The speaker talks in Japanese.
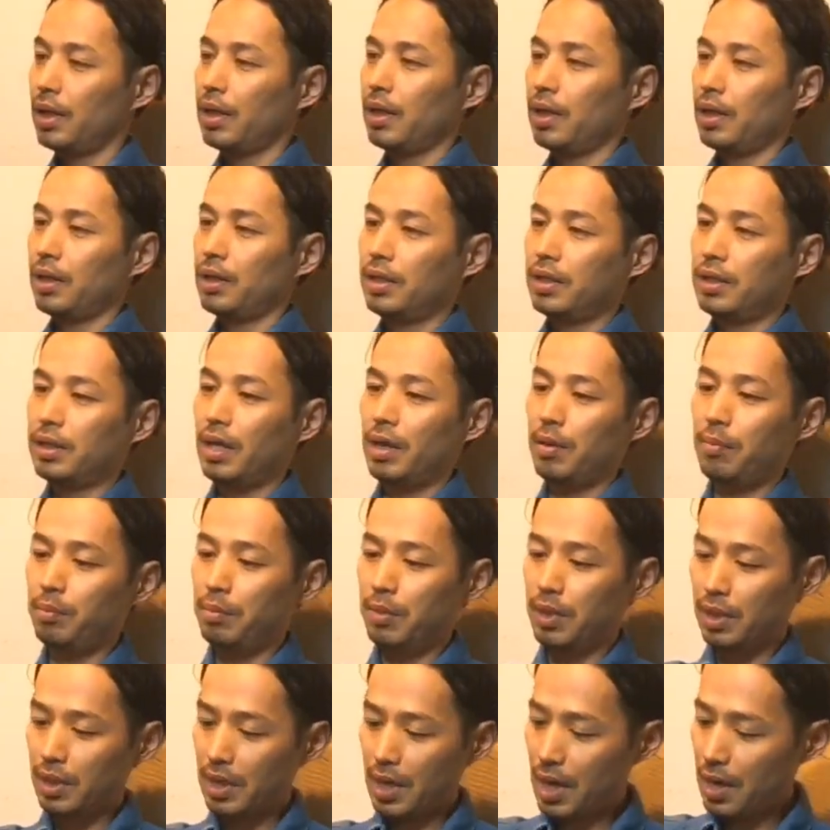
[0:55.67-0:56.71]
にて
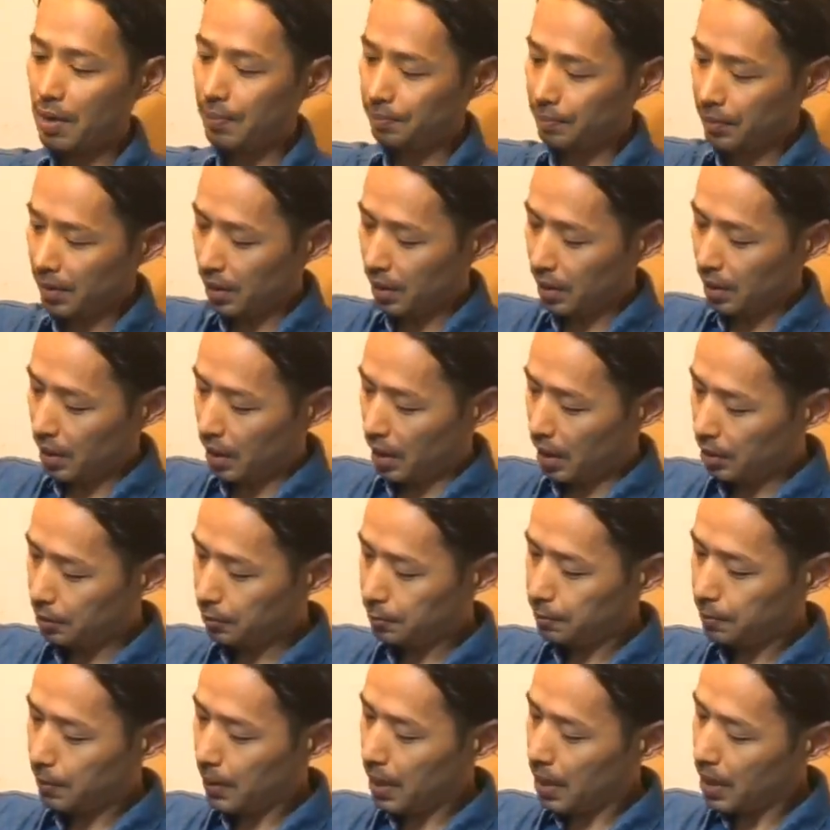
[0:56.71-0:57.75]
んめが、えー、
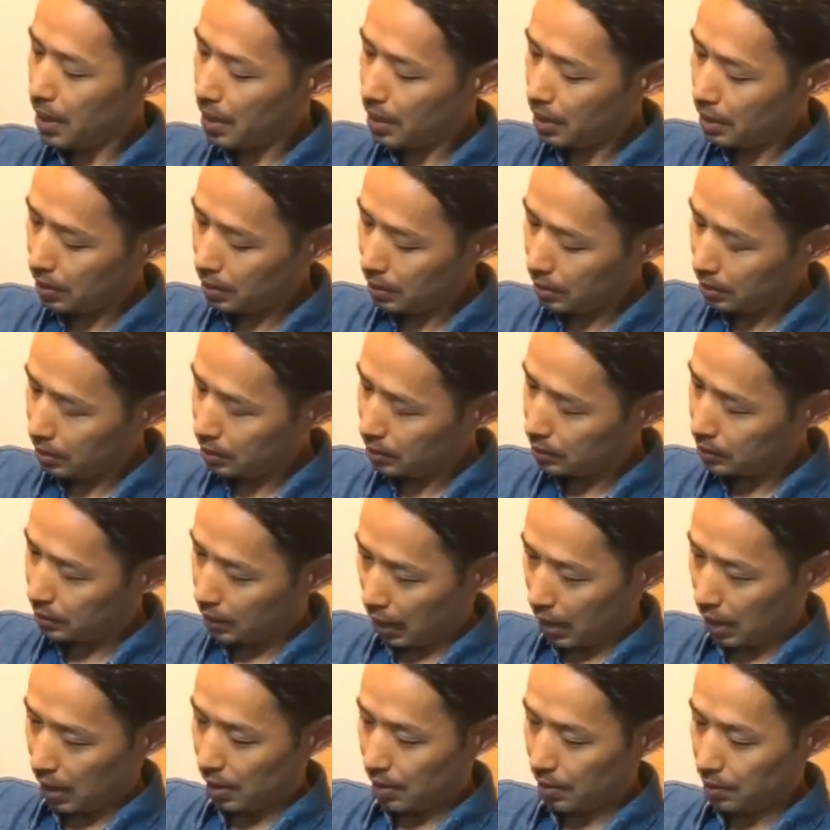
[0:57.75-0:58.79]
アルファ
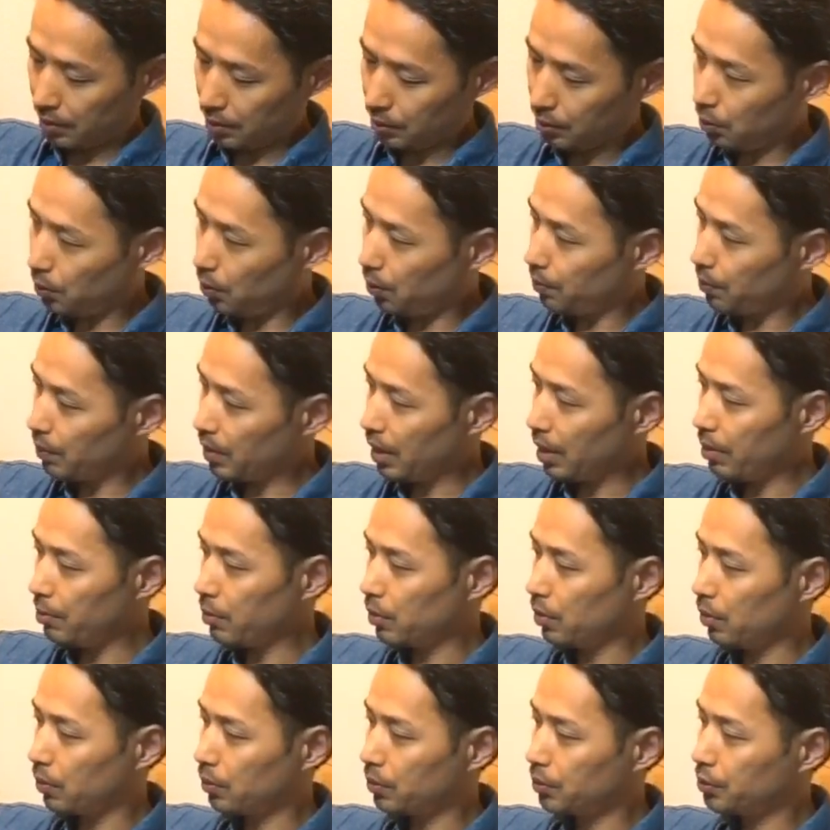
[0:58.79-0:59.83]
社の
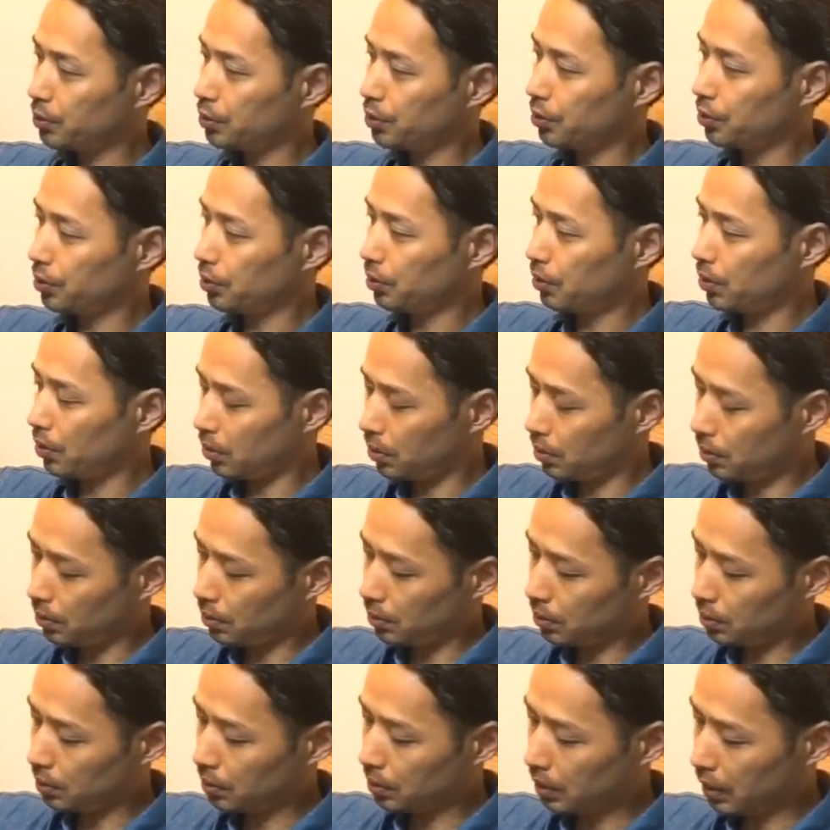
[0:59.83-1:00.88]
エムろくじゅう
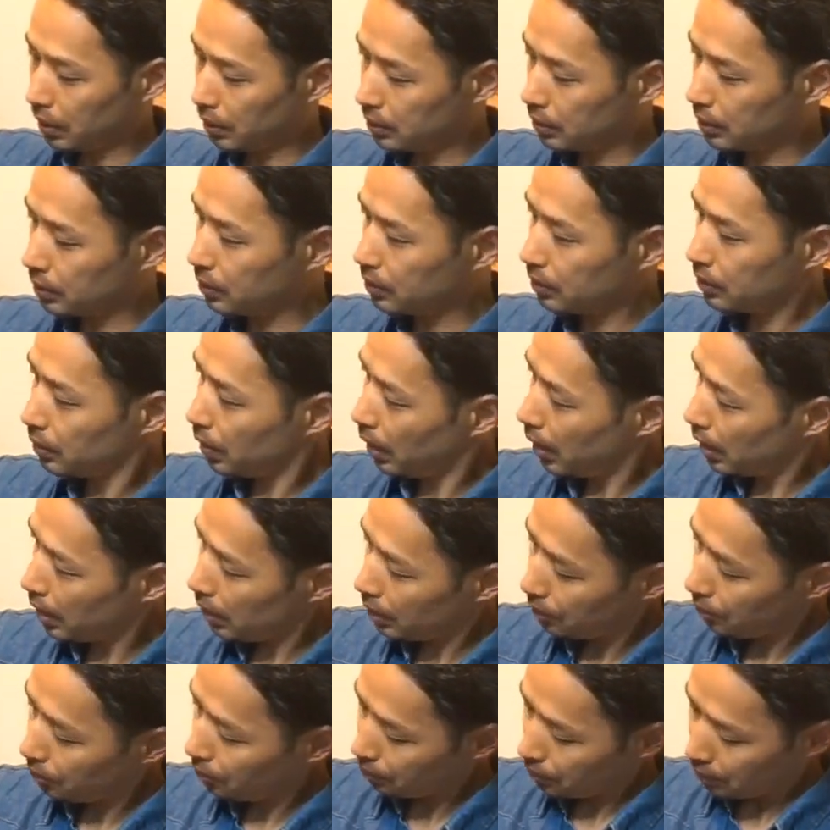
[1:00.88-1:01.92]
ご です。
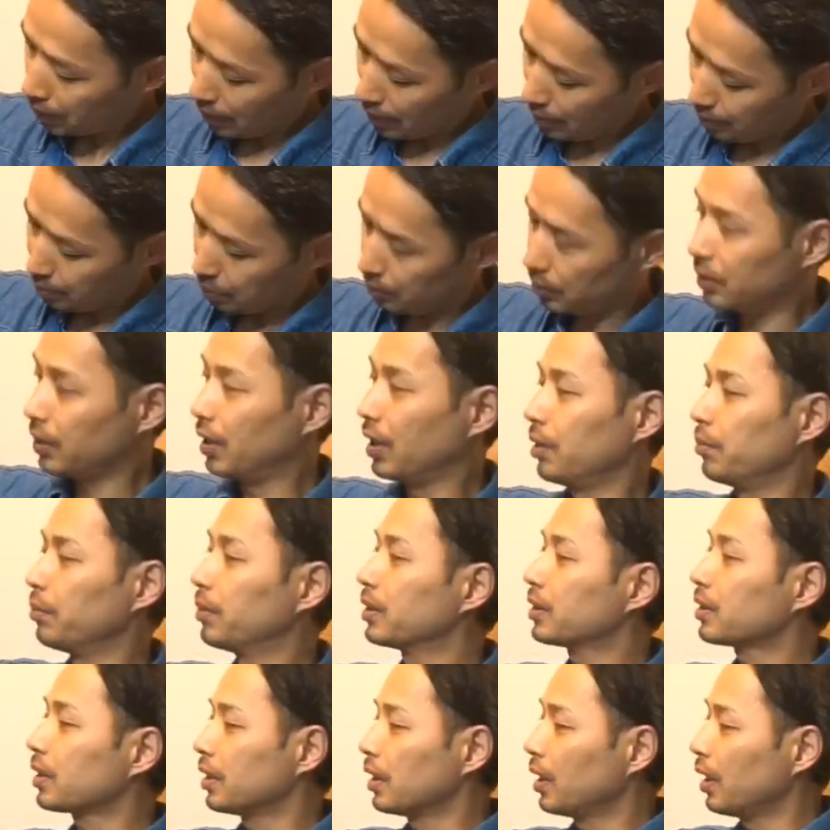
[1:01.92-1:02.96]
サードタイプになり
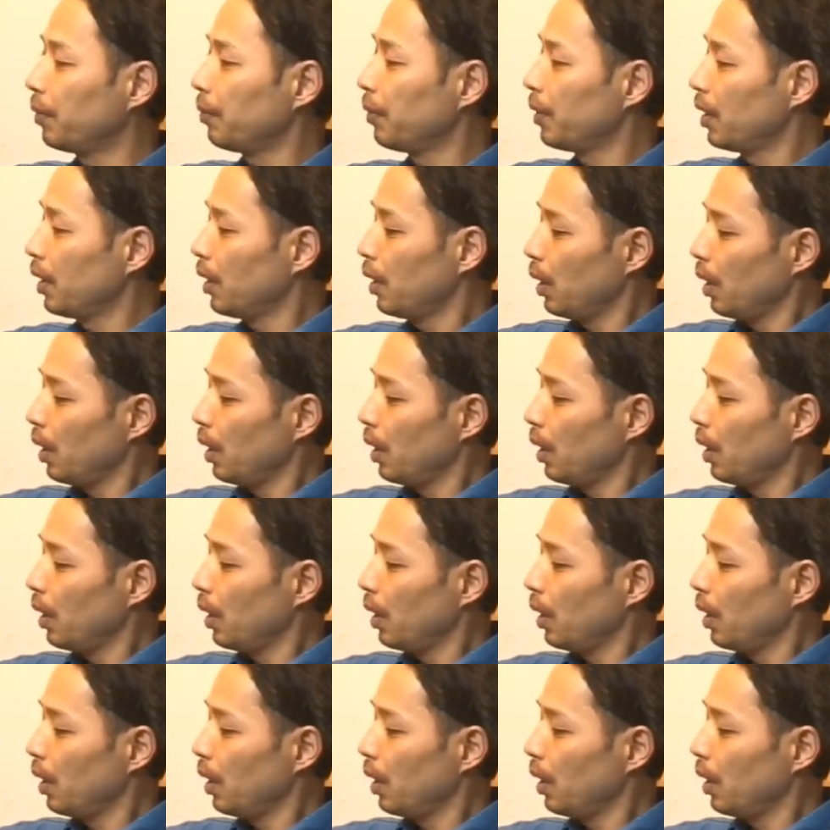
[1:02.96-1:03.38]
ますかね。